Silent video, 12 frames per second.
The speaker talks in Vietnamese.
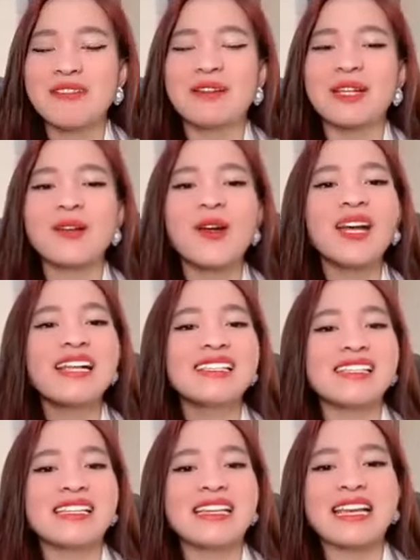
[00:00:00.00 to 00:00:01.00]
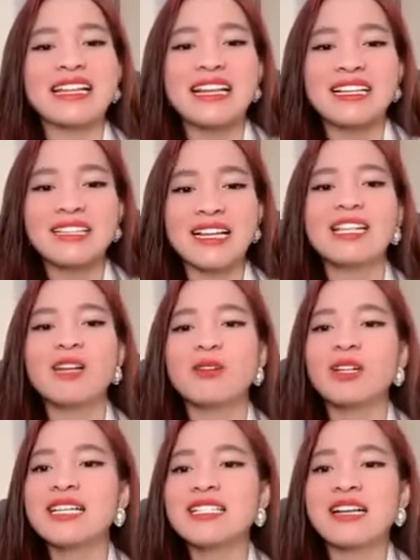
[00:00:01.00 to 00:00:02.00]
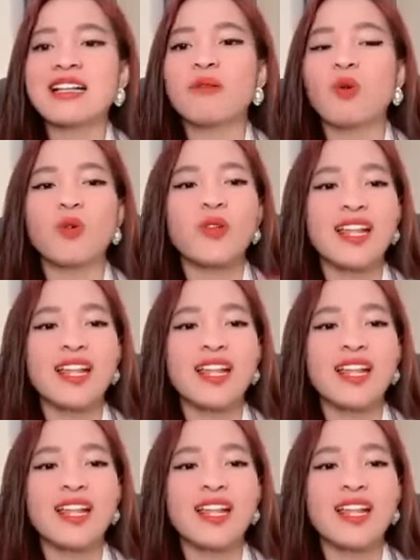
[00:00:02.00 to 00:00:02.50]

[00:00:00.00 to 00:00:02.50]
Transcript: Và thì nói các anh chị, để Thêu có thể trở thành một